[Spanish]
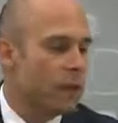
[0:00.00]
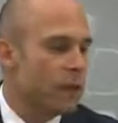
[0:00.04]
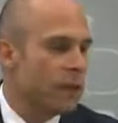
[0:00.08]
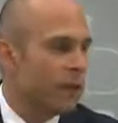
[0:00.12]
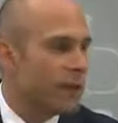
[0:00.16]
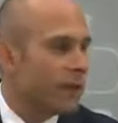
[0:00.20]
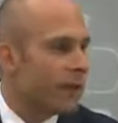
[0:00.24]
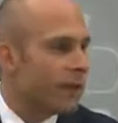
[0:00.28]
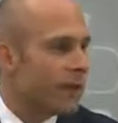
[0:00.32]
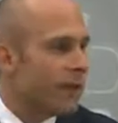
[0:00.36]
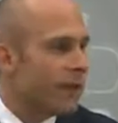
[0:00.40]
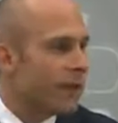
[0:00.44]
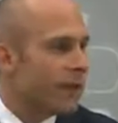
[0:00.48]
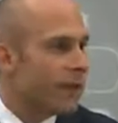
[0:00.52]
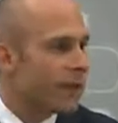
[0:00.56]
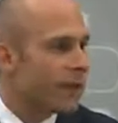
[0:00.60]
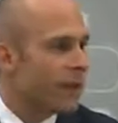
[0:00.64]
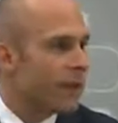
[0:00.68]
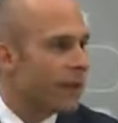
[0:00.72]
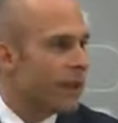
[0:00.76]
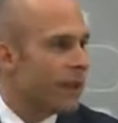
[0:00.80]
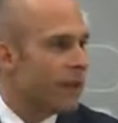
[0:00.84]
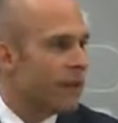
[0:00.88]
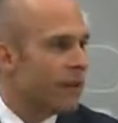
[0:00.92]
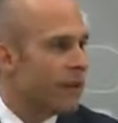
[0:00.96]
de Enlace
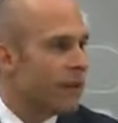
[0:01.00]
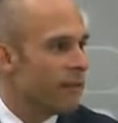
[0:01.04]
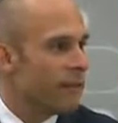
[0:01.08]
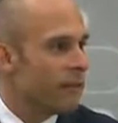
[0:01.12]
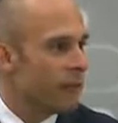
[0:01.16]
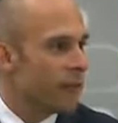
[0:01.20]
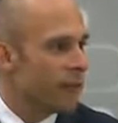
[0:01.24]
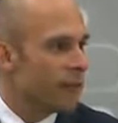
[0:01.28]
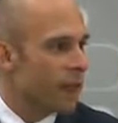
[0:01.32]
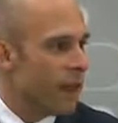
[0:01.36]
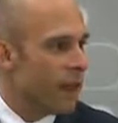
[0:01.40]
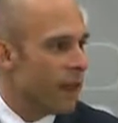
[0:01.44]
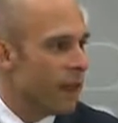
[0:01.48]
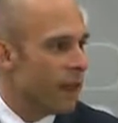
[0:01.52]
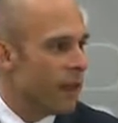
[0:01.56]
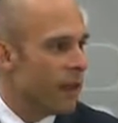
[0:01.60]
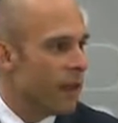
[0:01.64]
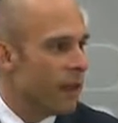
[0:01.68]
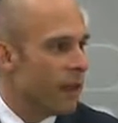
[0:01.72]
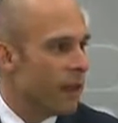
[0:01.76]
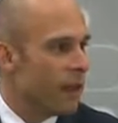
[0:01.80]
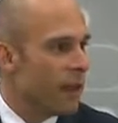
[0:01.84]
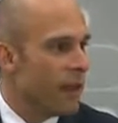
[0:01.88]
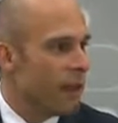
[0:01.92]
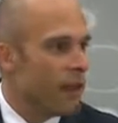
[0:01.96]
de la Libertad,
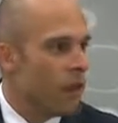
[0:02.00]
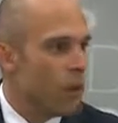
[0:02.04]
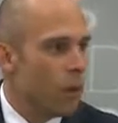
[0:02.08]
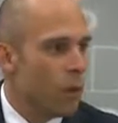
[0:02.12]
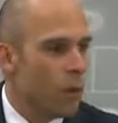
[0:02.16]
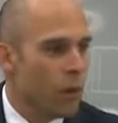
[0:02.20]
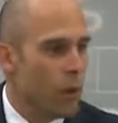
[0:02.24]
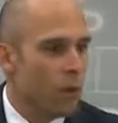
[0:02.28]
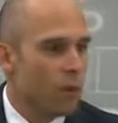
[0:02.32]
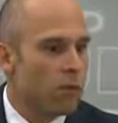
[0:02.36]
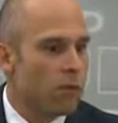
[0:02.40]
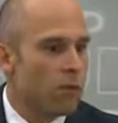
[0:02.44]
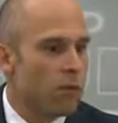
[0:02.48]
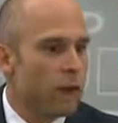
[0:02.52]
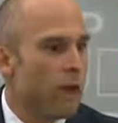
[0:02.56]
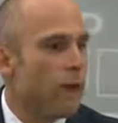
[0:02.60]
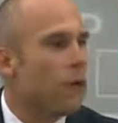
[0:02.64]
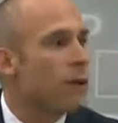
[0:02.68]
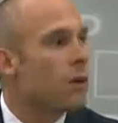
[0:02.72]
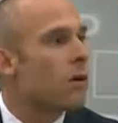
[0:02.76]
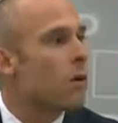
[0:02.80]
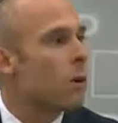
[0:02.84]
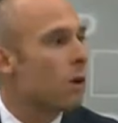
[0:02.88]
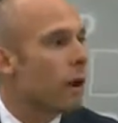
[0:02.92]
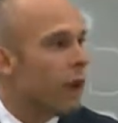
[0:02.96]
luego fue
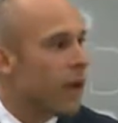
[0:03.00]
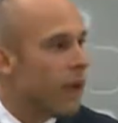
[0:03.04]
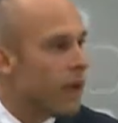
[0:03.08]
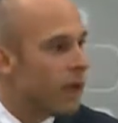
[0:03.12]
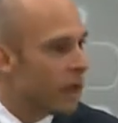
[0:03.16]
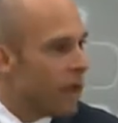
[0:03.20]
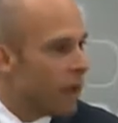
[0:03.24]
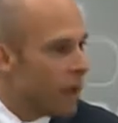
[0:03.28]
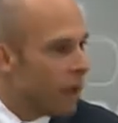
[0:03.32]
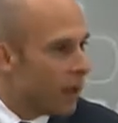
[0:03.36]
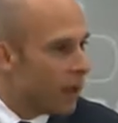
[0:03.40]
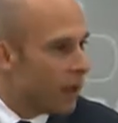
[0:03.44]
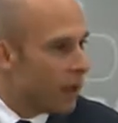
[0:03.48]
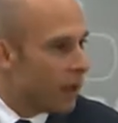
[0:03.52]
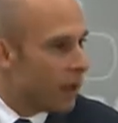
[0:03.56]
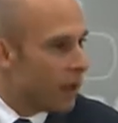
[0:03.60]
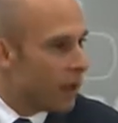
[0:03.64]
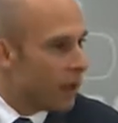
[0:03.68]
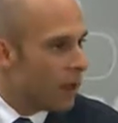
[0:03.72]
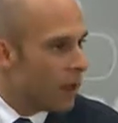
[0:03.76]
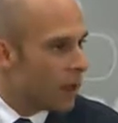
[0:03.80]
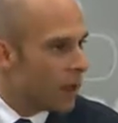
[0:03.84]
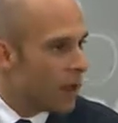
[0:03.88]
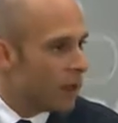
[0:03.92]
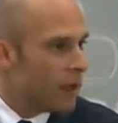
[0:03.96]
el COENA
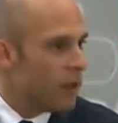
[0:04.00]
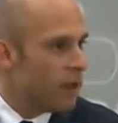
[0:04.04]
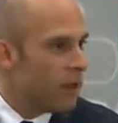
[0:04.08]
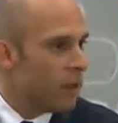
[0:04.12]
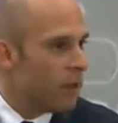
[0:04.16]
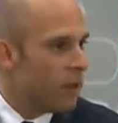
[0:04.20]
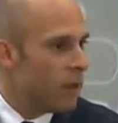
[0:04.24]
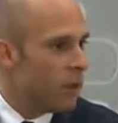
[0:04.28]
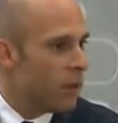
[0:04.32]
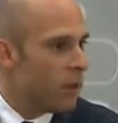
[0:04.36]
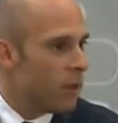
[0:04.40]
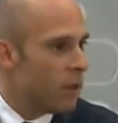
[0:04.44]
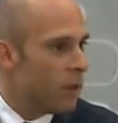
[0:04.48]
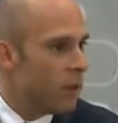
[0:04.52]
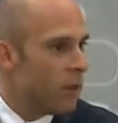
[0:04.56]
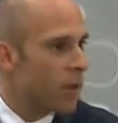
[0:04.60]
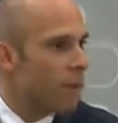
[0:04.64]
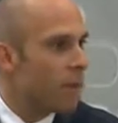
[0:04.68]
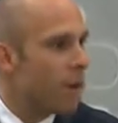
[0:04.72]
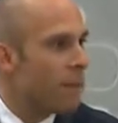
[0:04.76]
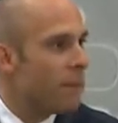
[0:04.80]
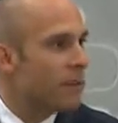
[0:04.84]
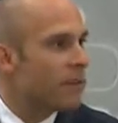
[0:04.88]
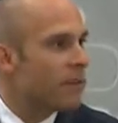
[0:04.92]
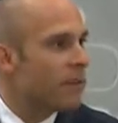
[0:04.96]
y luego
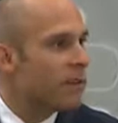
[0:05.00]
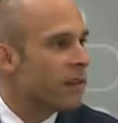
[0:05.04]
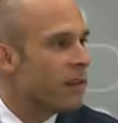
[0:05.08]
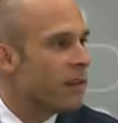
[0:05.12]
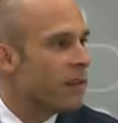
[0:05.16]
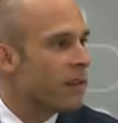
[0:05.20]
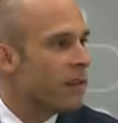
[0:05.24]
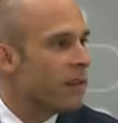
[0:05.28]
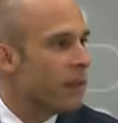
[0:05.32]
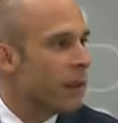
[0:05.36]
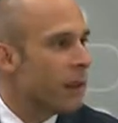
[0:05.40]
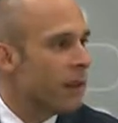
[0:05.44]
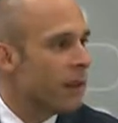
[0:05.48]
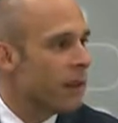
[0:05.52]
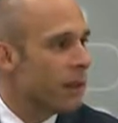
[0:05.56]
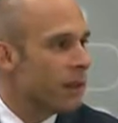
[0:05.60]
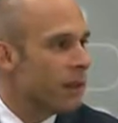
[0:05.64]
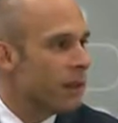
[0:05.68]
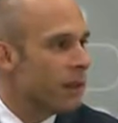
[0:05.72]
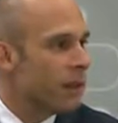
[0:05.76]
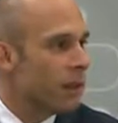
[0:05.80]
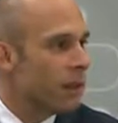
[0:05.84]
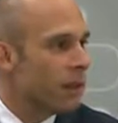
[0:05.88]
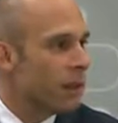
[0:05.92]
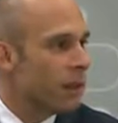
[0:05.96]
fue el presidente del
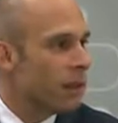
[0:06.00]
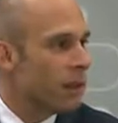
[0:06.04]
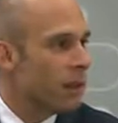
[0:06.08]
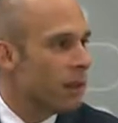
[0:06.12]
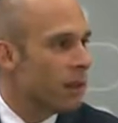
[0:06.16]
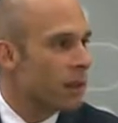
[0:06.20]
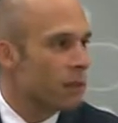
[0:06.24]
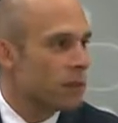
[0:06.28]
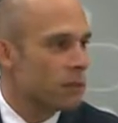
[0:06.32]
partido.